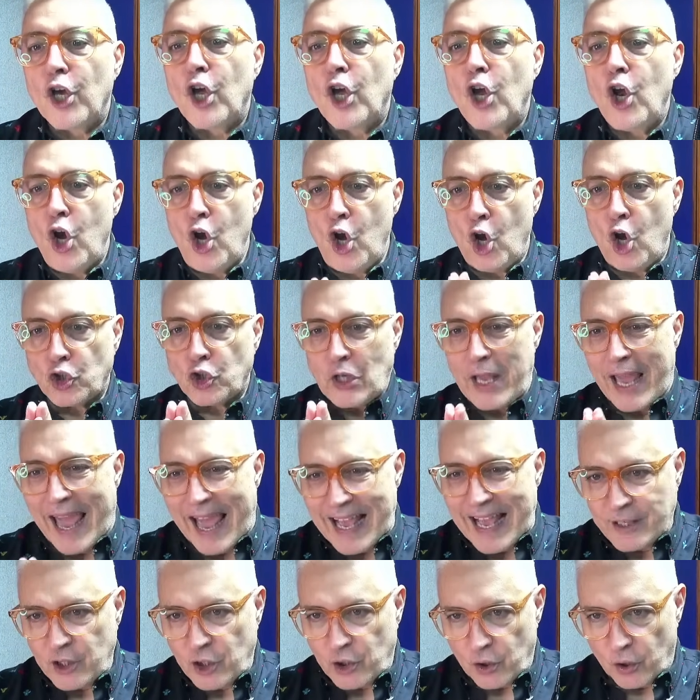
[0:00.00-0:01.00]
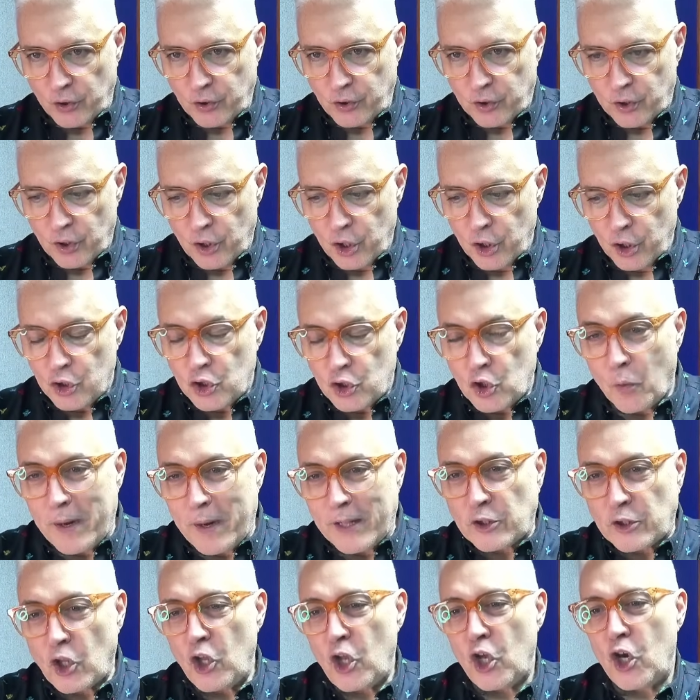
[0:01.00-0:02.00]
Los hechos, sobre
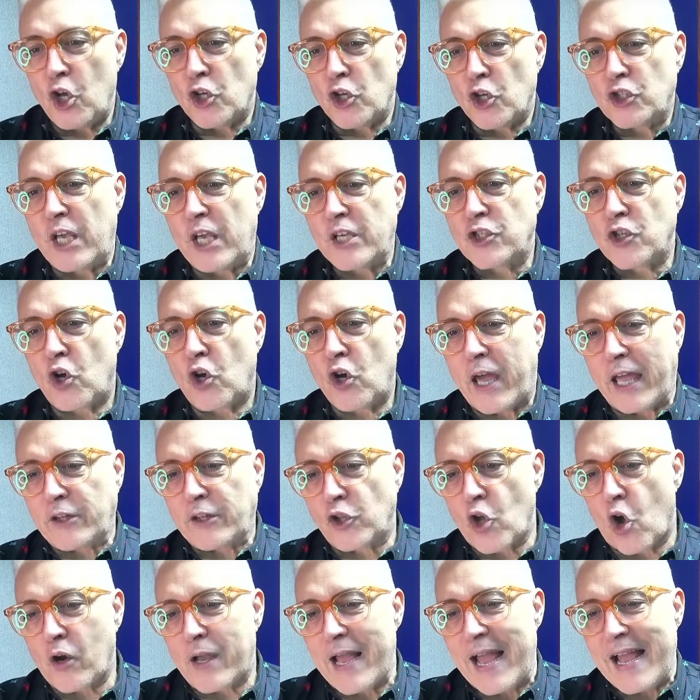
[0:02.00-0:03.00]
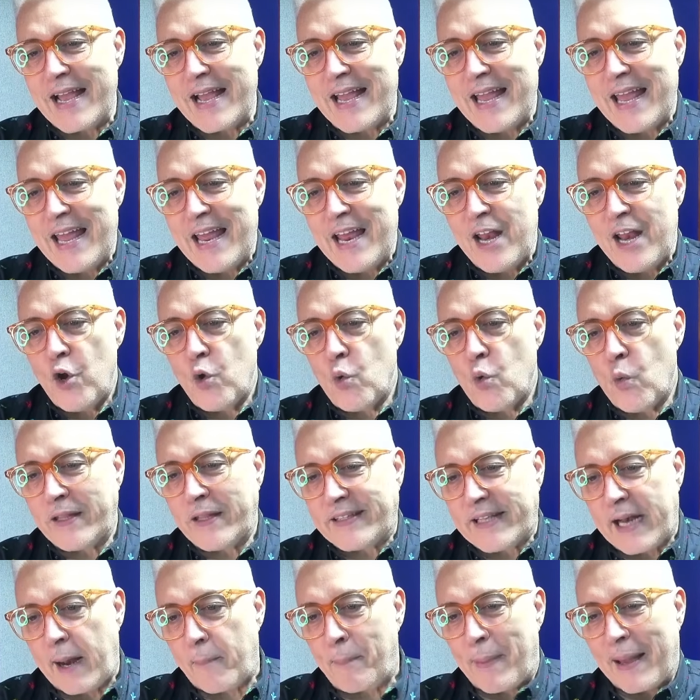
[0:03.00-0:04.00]
todo los hechos que toquen
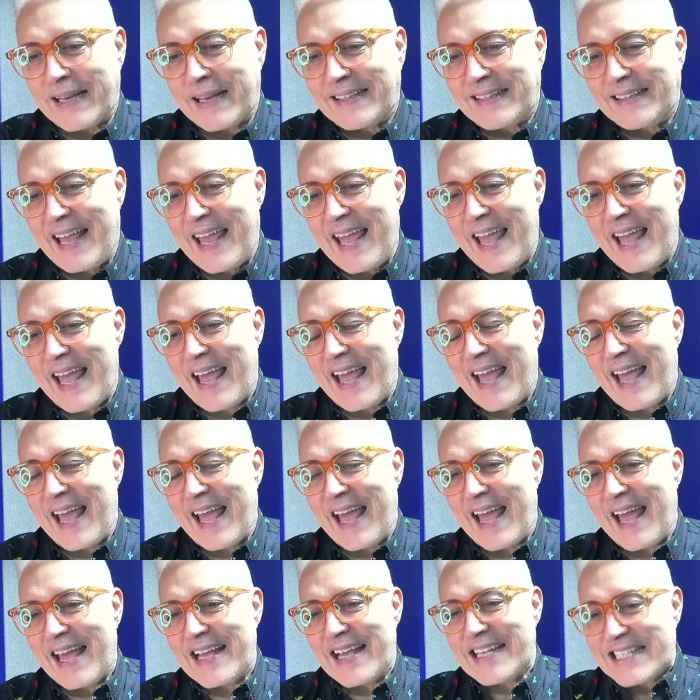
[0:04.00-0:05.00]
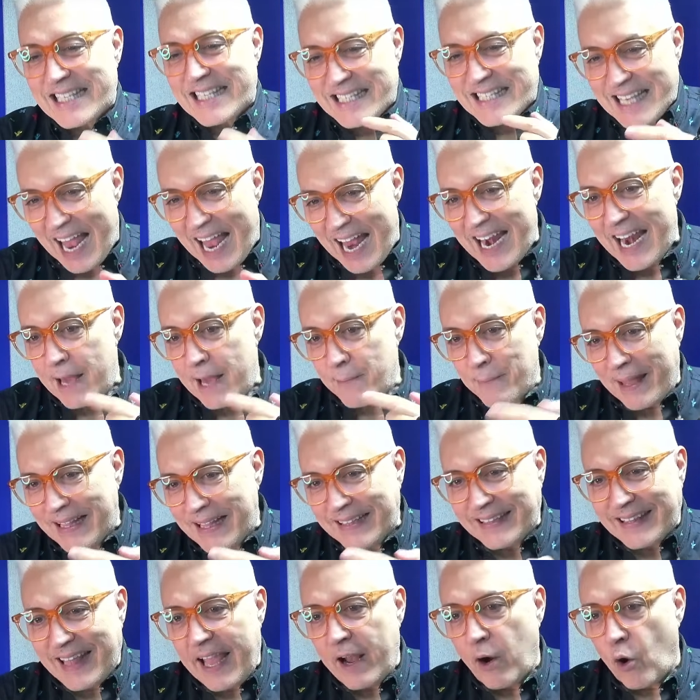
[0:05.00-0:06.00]
nuestra parte
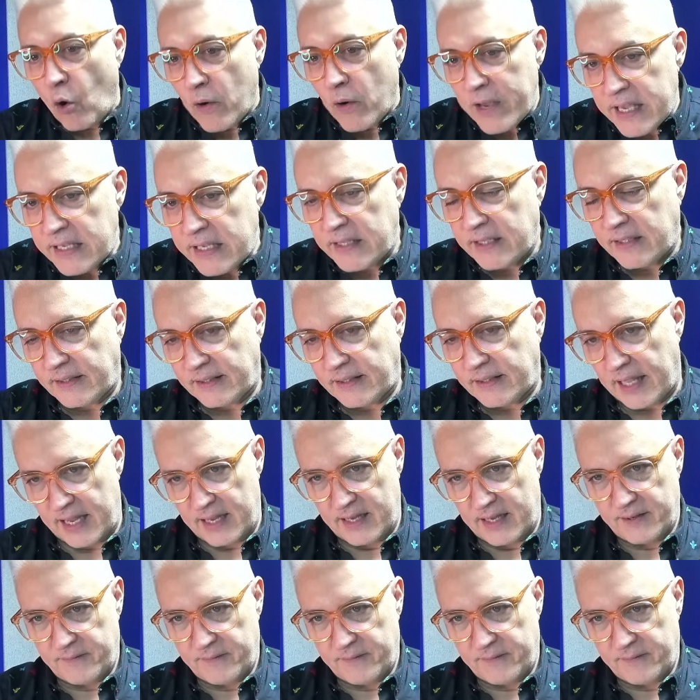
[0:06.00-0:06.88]
sanamente egoísta,